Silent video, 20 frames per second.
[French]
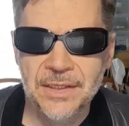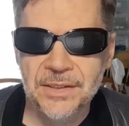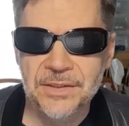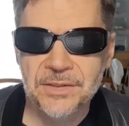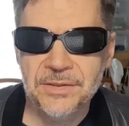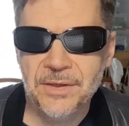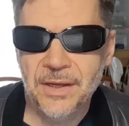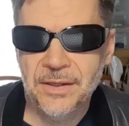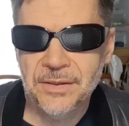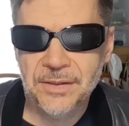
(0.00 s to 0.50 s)

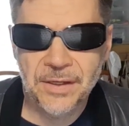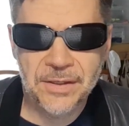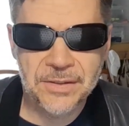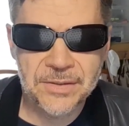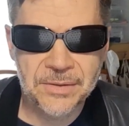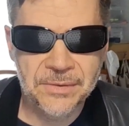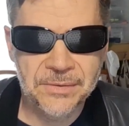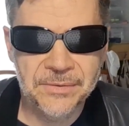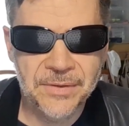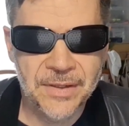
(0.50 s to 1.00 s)
C'est
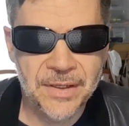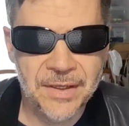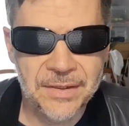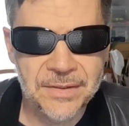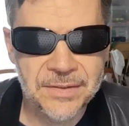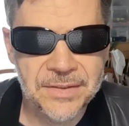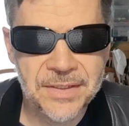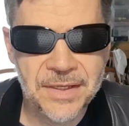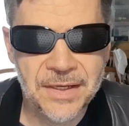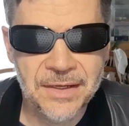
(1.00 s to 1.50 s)
intéressant.
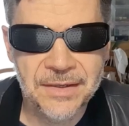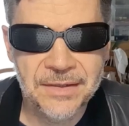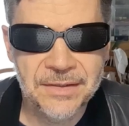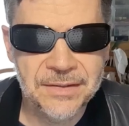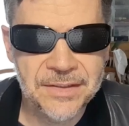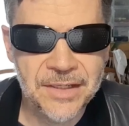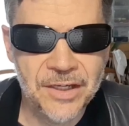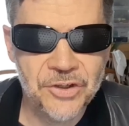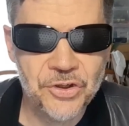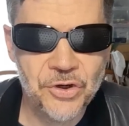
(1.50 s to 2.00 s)
Voilà, ça,
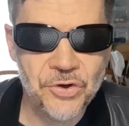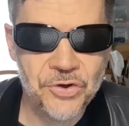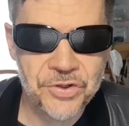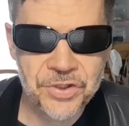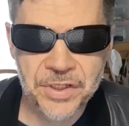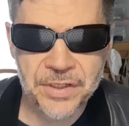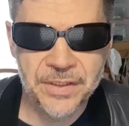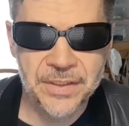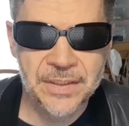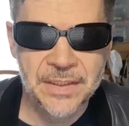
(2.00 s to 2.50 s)
ça
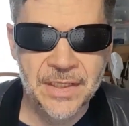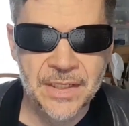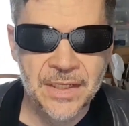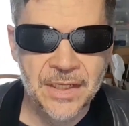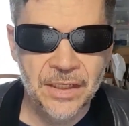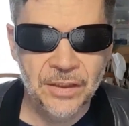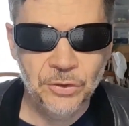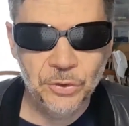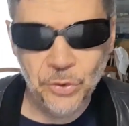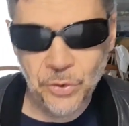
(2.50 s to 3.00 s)
change.
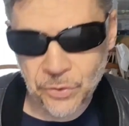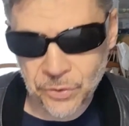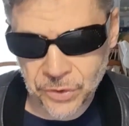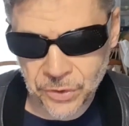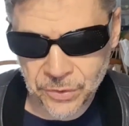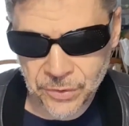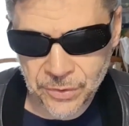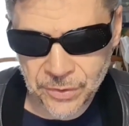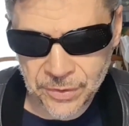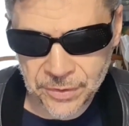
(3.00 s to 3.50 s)
Donc,
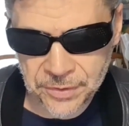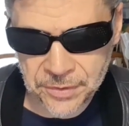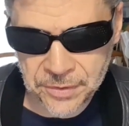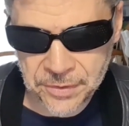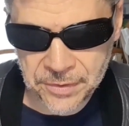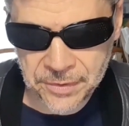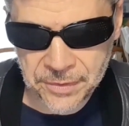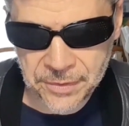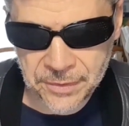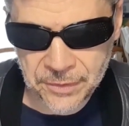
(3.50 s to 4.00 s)

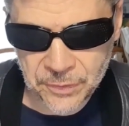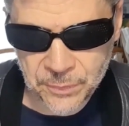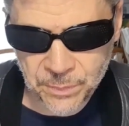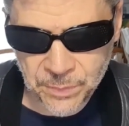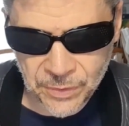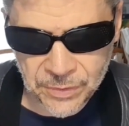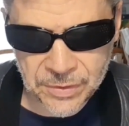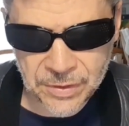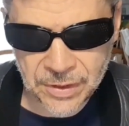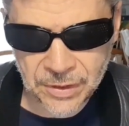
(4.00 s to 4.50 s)
euh, je
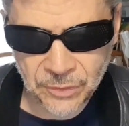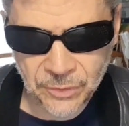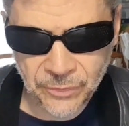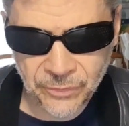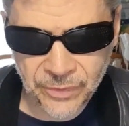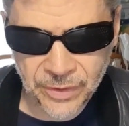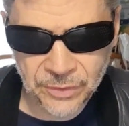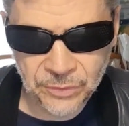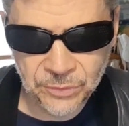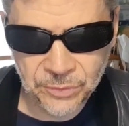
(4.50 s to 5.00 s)
pense qu'il
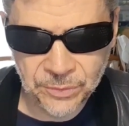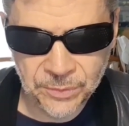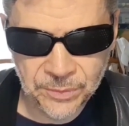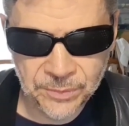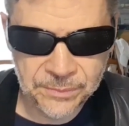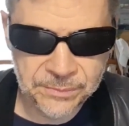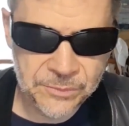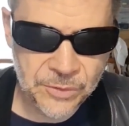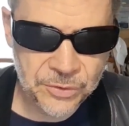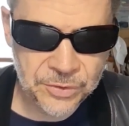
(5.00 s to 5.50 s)
devrait nous
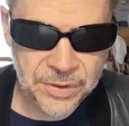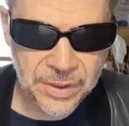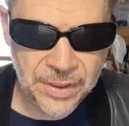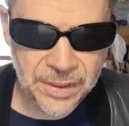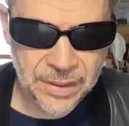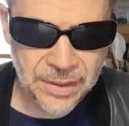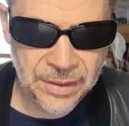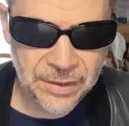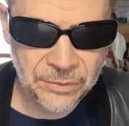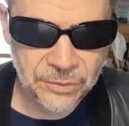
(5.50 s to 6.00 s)

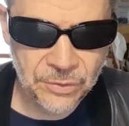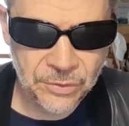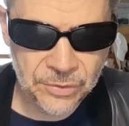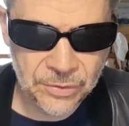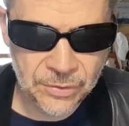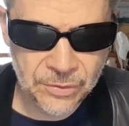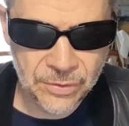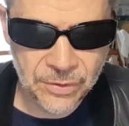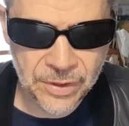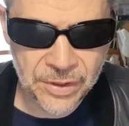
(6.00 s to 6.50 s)
montrer
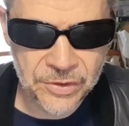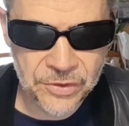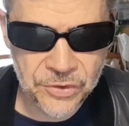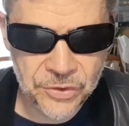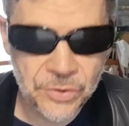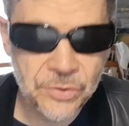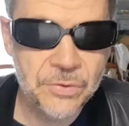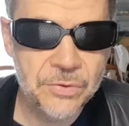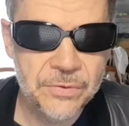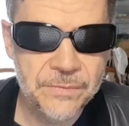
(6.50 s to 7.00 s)
d'autres
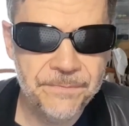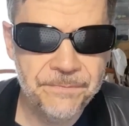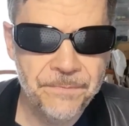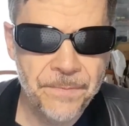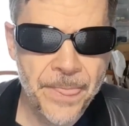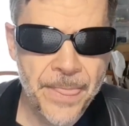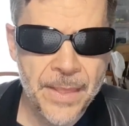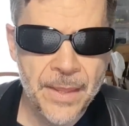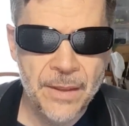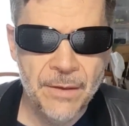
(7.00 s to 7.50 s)
régions,
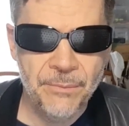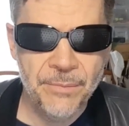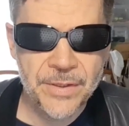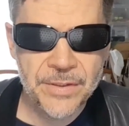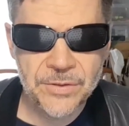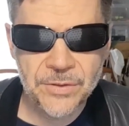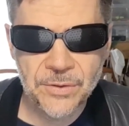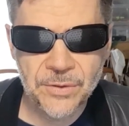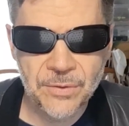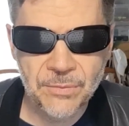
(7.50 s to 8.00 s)

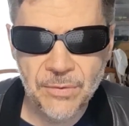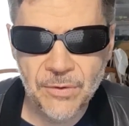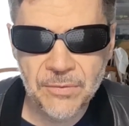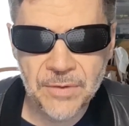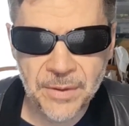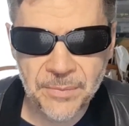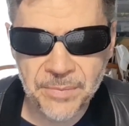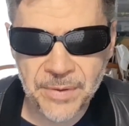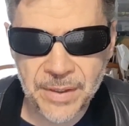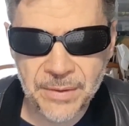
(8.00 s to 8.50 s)
parce que, bon,
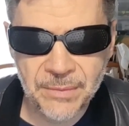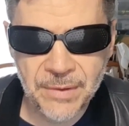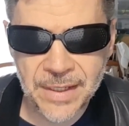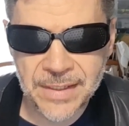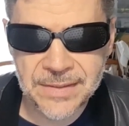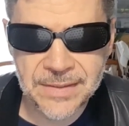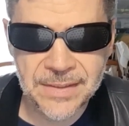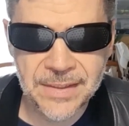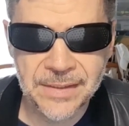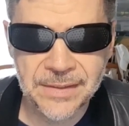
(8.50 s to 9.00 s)
les
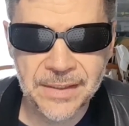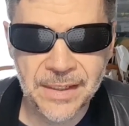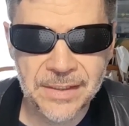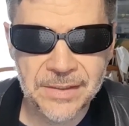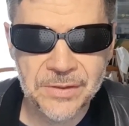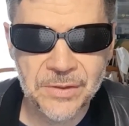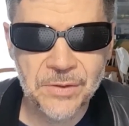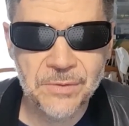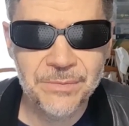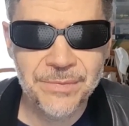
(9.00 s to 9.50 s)
Pays-Bas, c'est
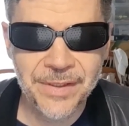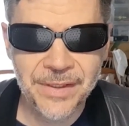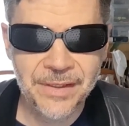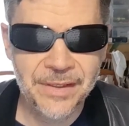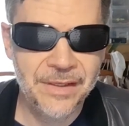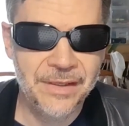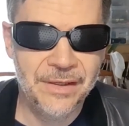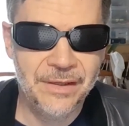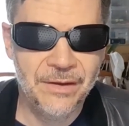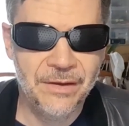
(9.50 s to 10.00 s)
intéressant,
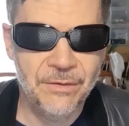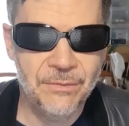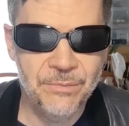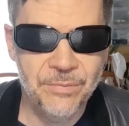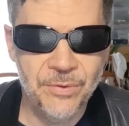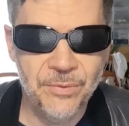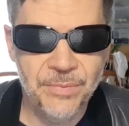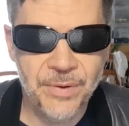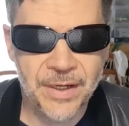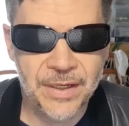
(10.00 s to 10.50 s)
mais on
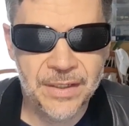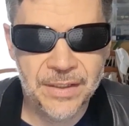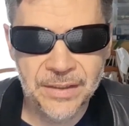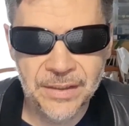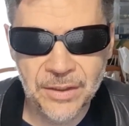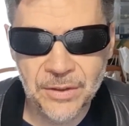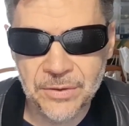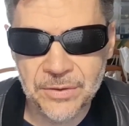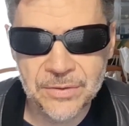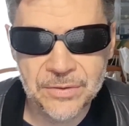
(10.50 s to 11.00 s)
peut parler
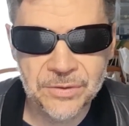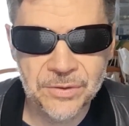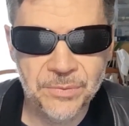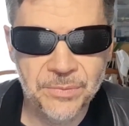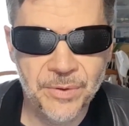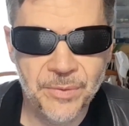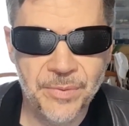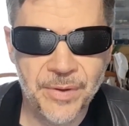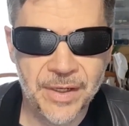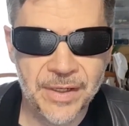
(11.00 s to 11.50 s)
des Landes, on
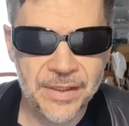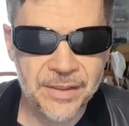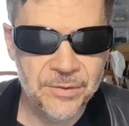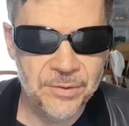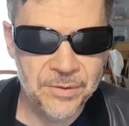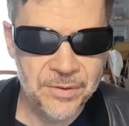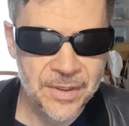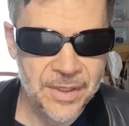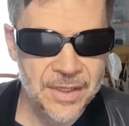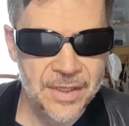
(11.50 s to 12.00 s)
peut parler
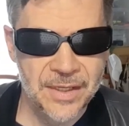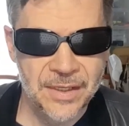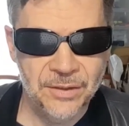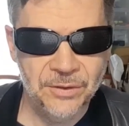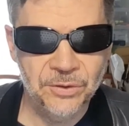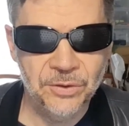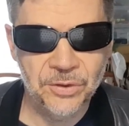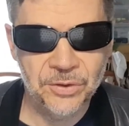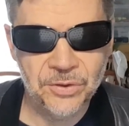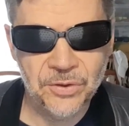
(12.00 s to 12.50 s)

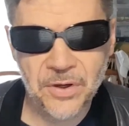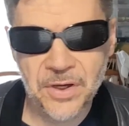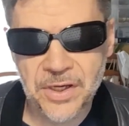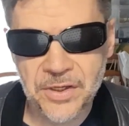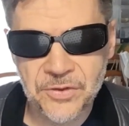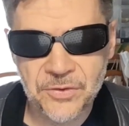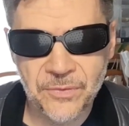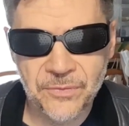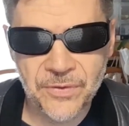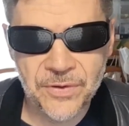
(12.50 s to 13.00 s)
d'autres
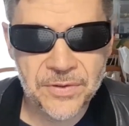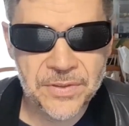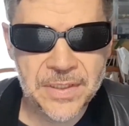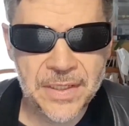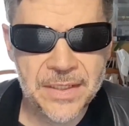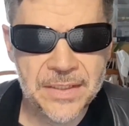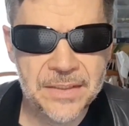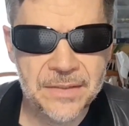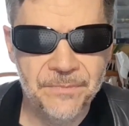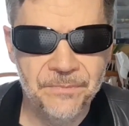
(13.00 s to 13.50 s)
régions
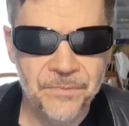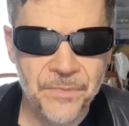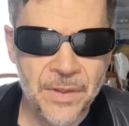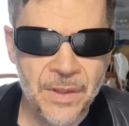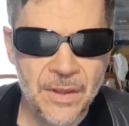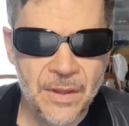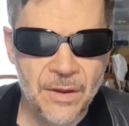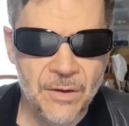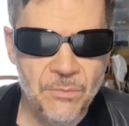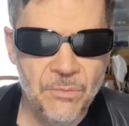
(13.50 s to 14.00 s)
françaises.
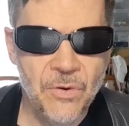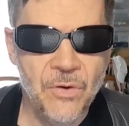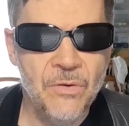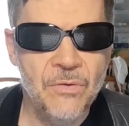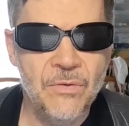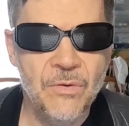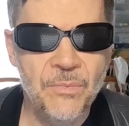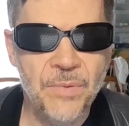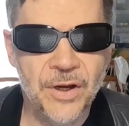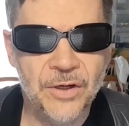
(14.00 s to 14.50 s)

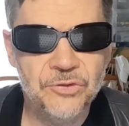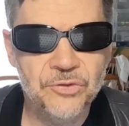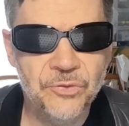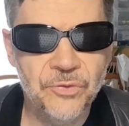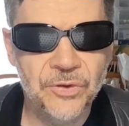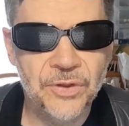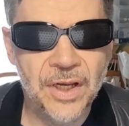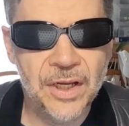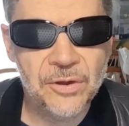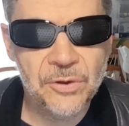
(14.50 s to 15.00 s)
Bon, on parle
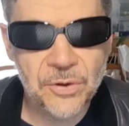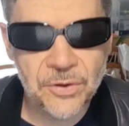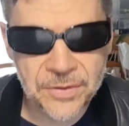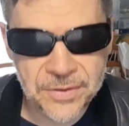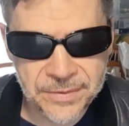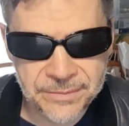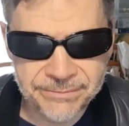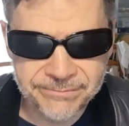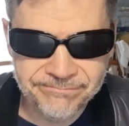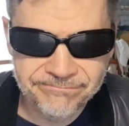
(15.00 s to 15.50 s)
souvent de la Corse.